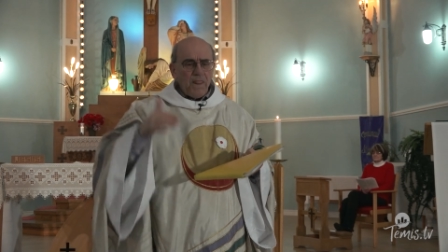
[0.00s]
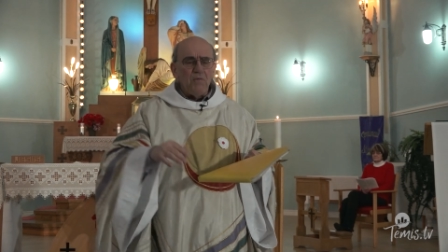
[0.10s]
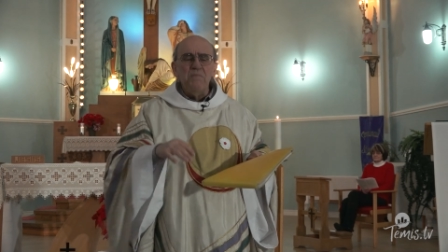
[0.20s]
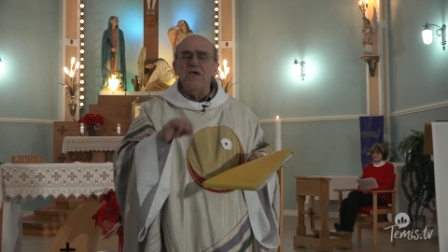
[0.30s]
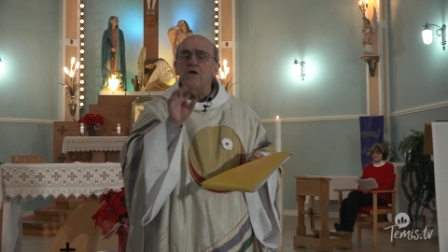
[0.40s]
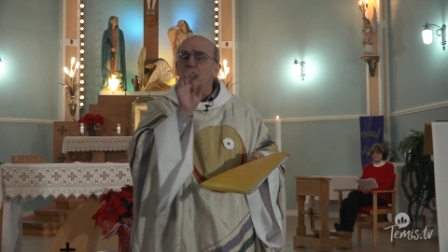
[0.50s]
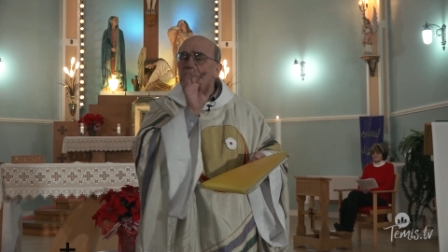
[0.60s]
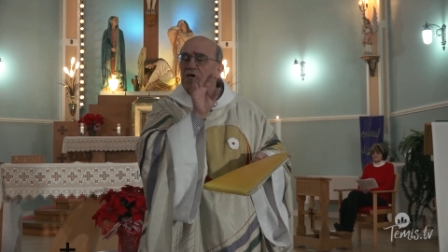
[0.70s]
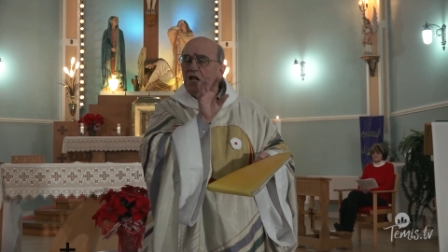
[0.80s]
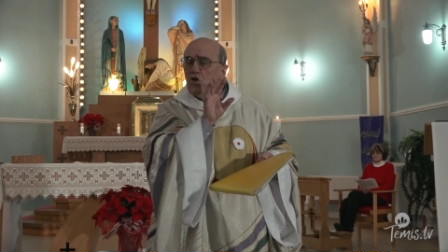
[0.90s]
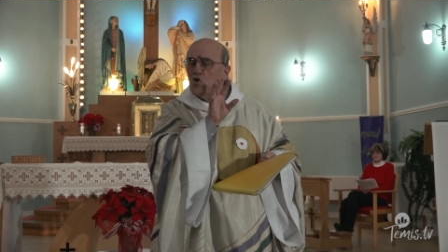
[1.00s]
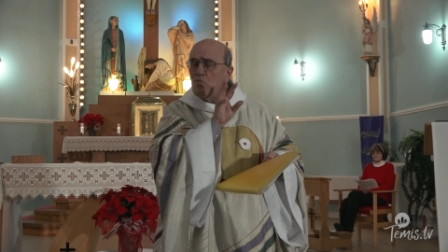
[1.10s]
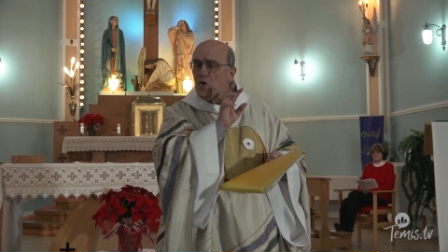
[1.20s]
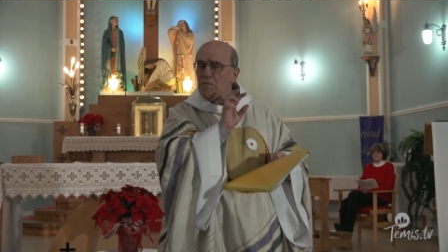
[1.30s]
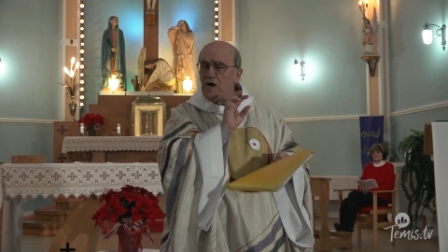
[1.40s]
Mais il y a eu quelques
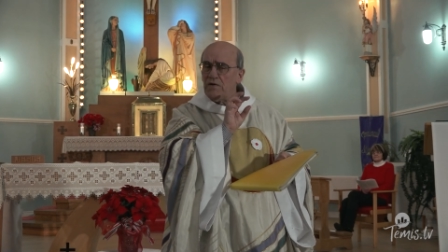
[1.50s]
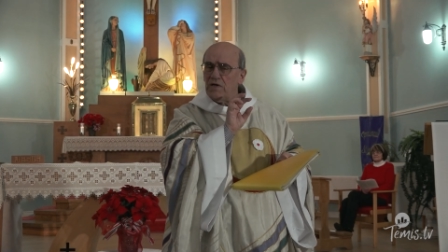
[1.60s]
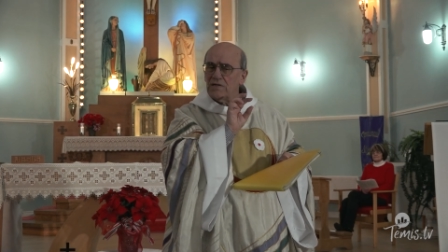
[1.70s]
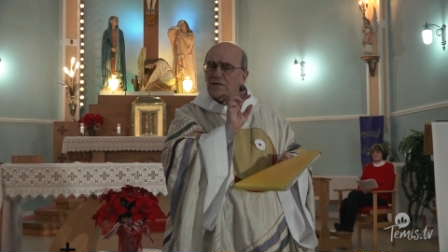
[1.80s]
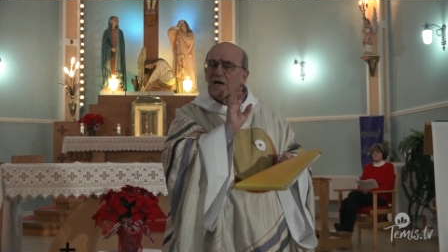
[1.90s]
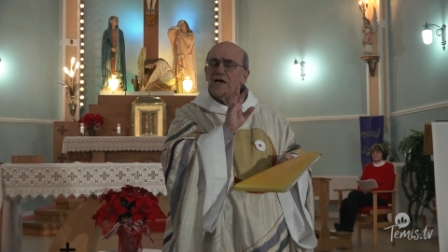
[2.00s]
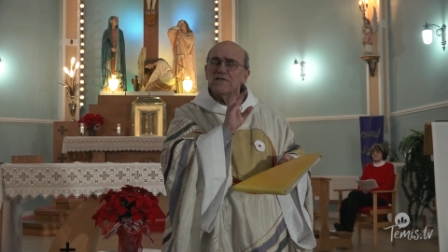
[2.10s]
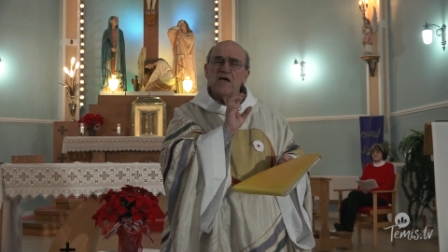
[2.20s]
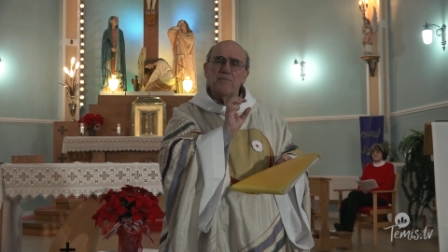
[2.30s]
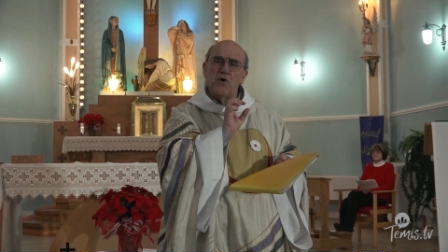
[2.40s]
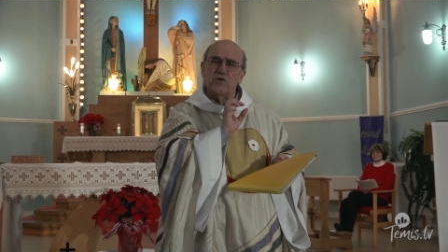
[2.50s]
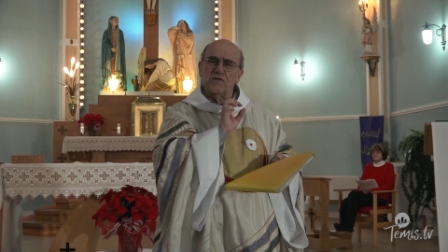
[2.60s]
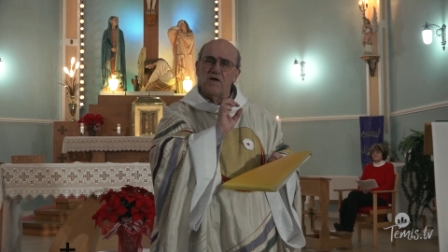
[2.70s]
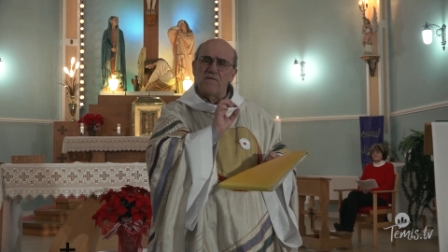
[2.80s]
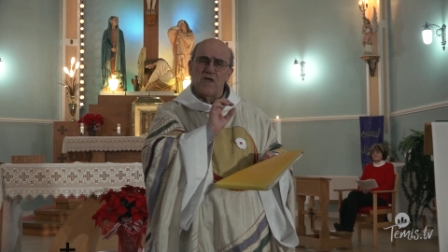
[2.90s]
moments très importants